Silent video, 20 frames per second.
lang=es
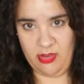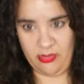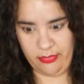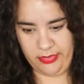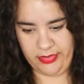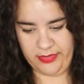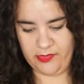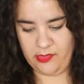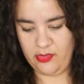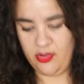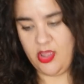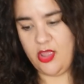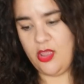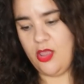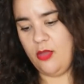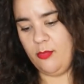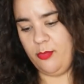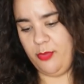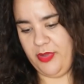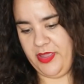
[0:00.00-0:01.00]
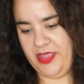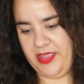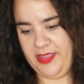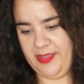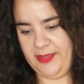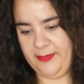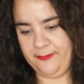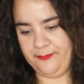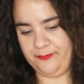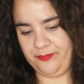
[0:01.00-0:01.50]
me acuerdo,
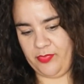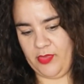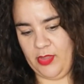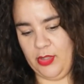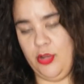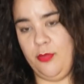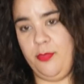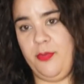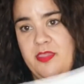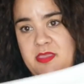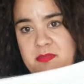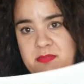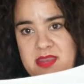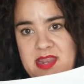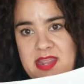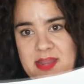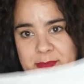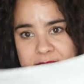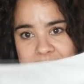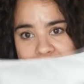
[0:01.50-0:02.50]
pues mm, lo podéis mirar,